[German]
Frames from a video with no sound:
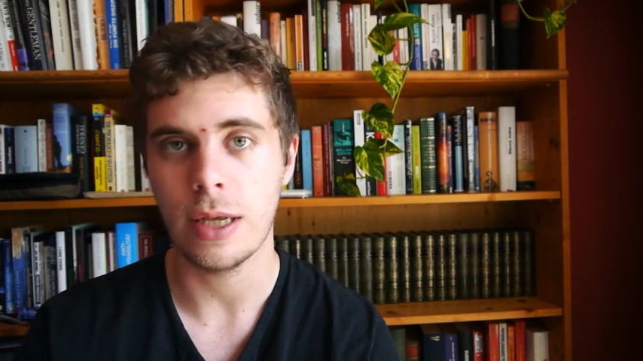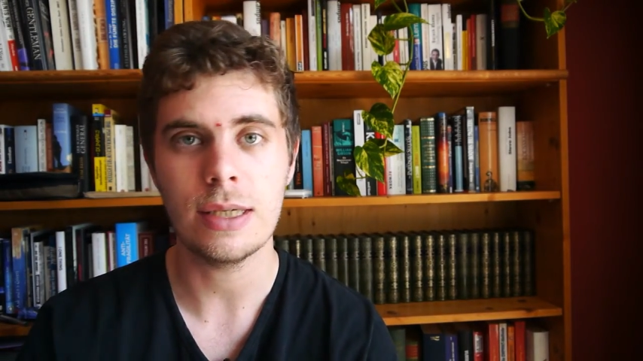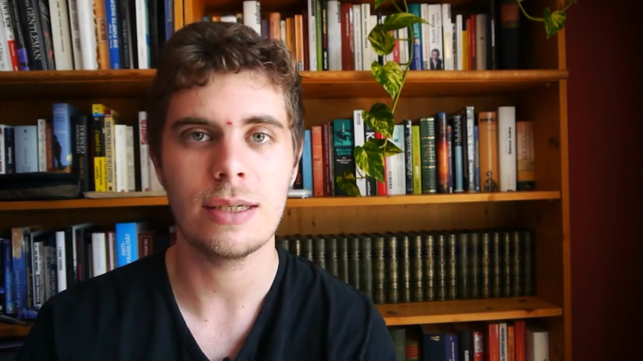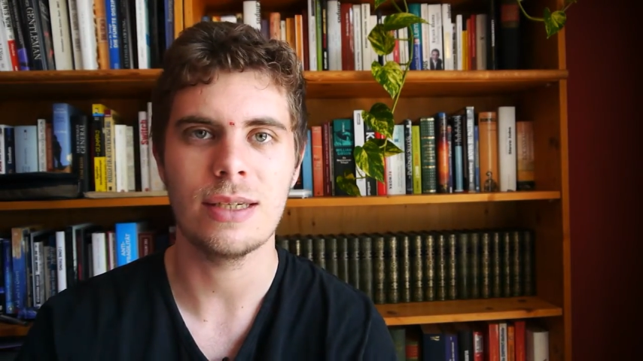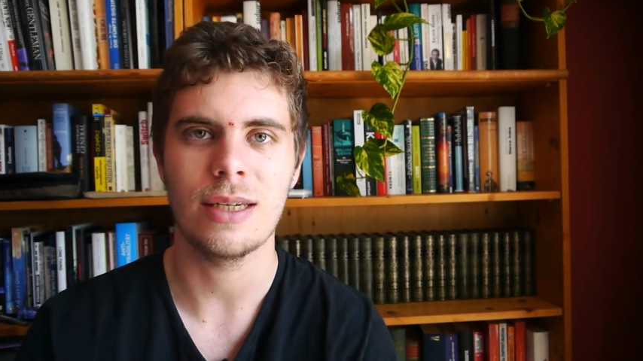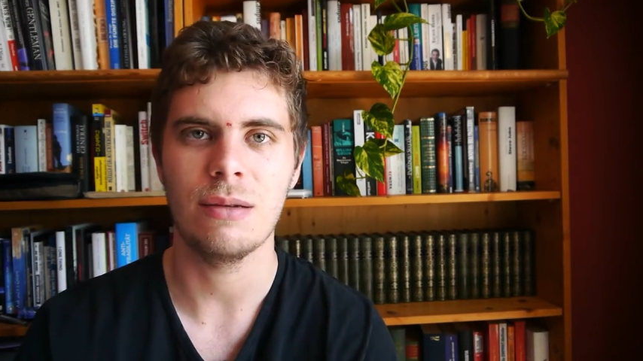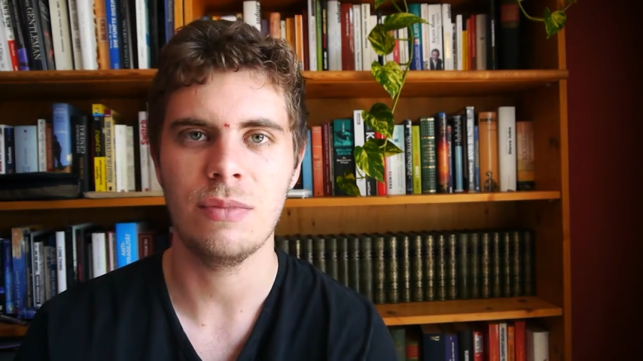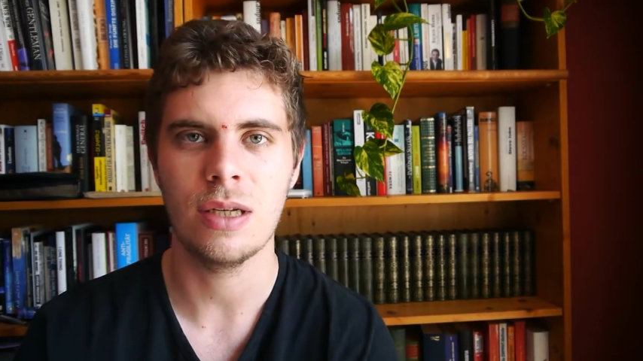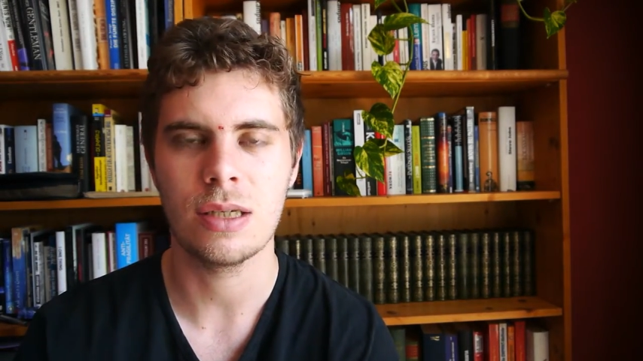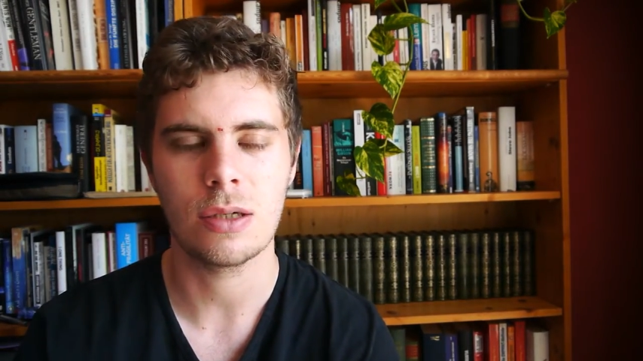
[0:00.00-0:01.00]
Und jetzt ist das
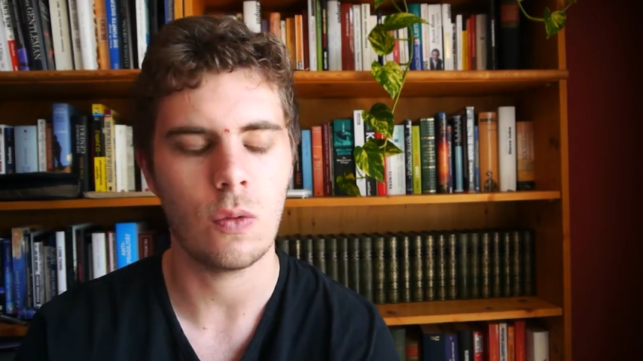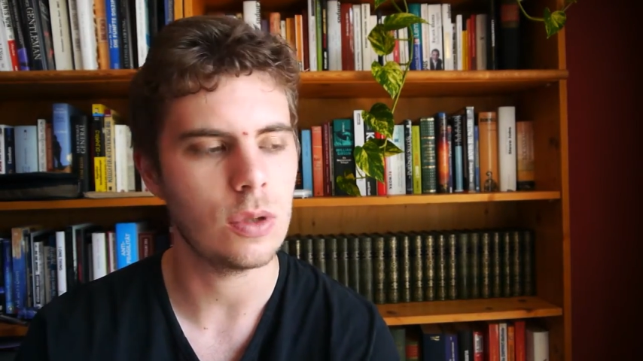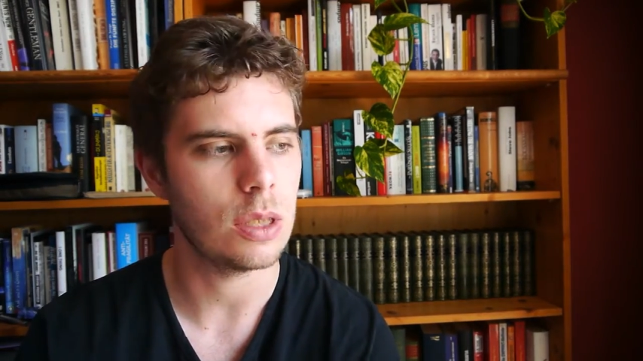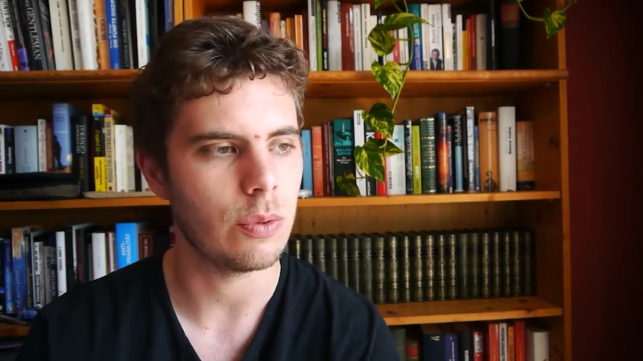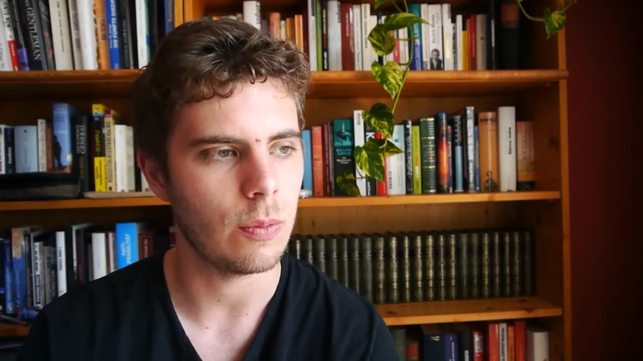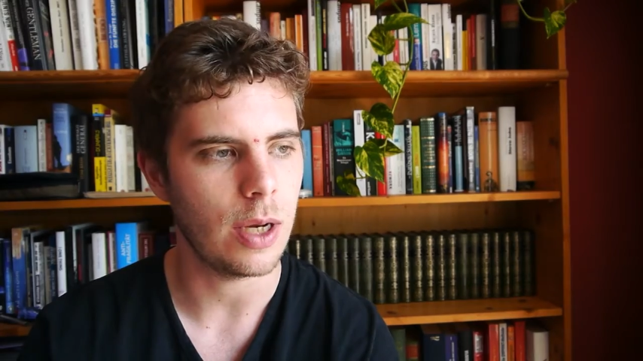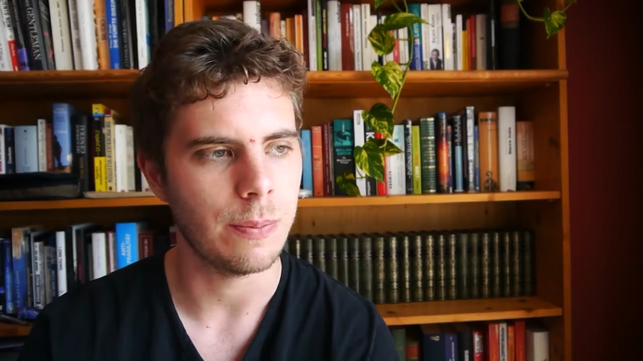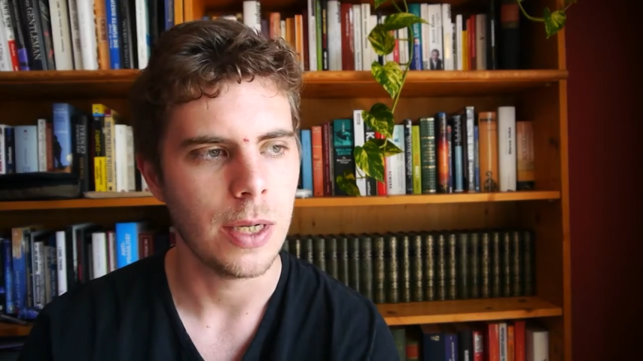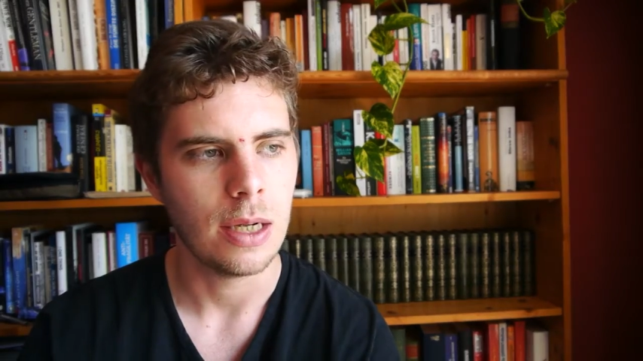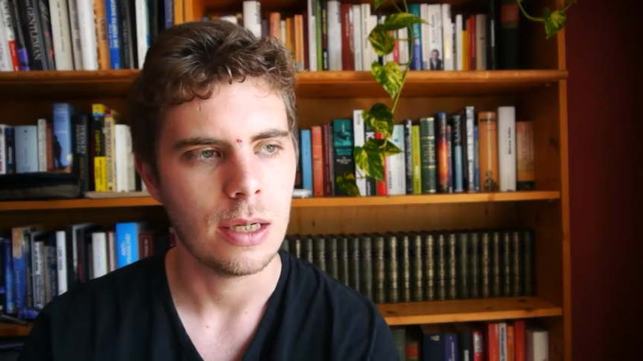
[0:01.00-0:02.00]
eben das große
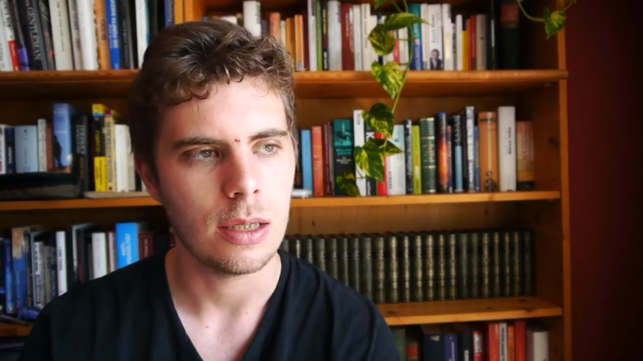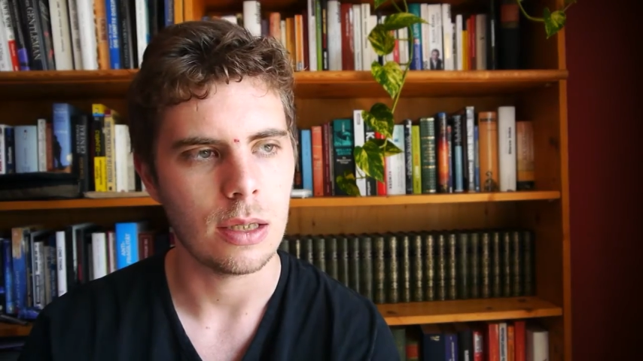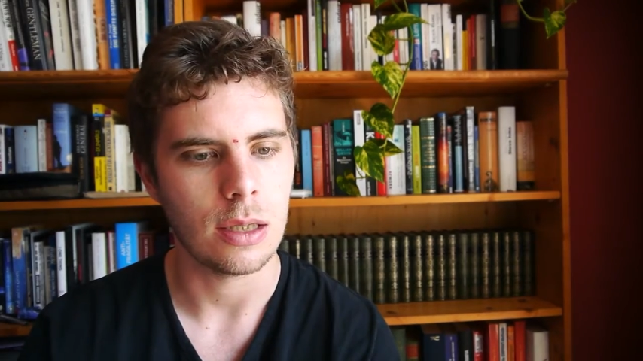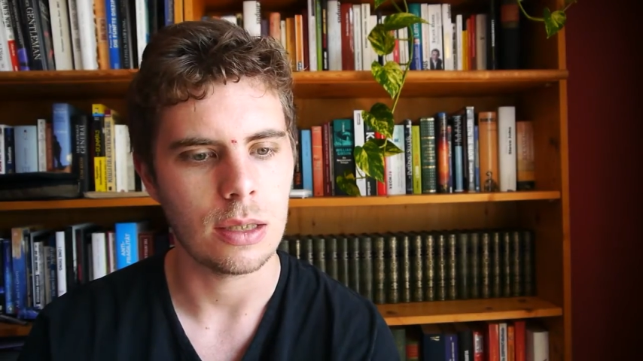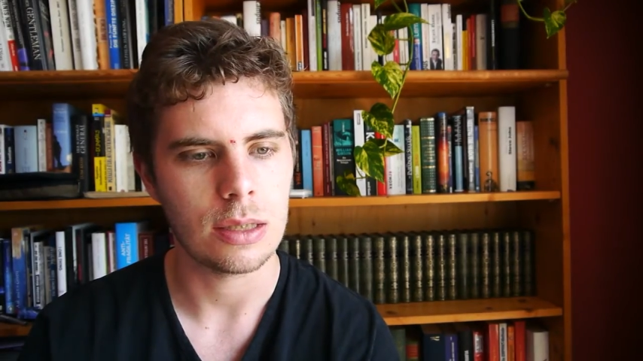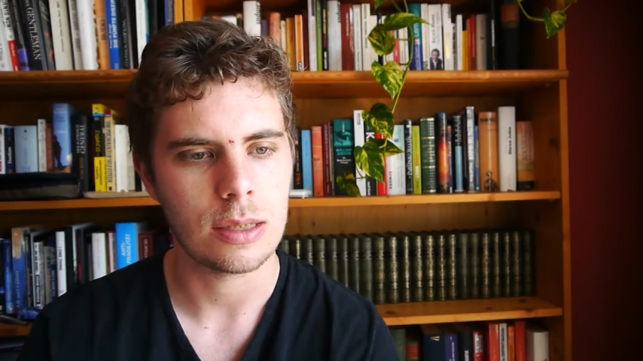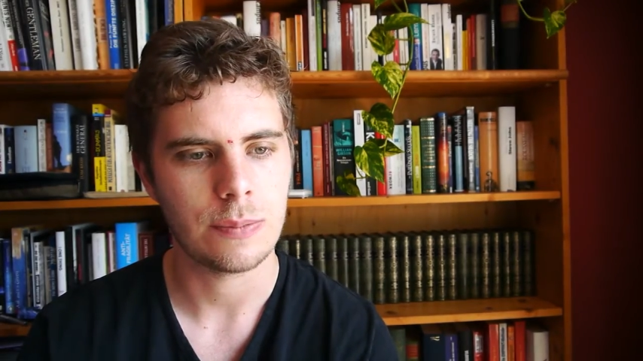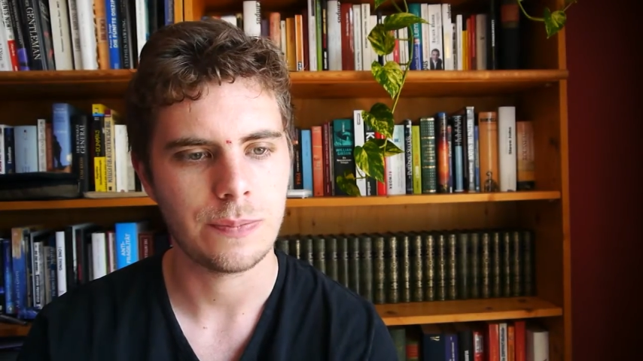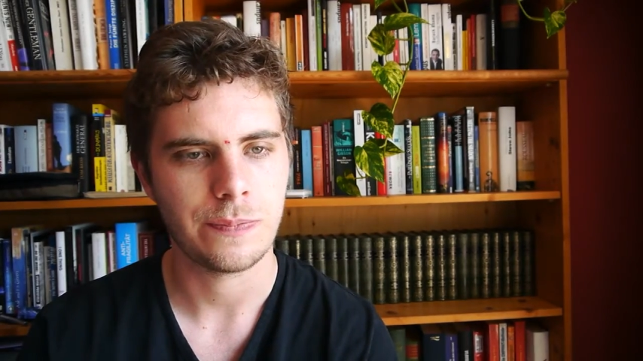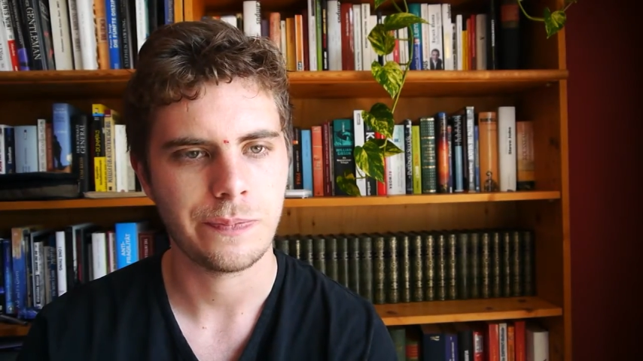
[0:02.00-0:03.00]
Problem, dass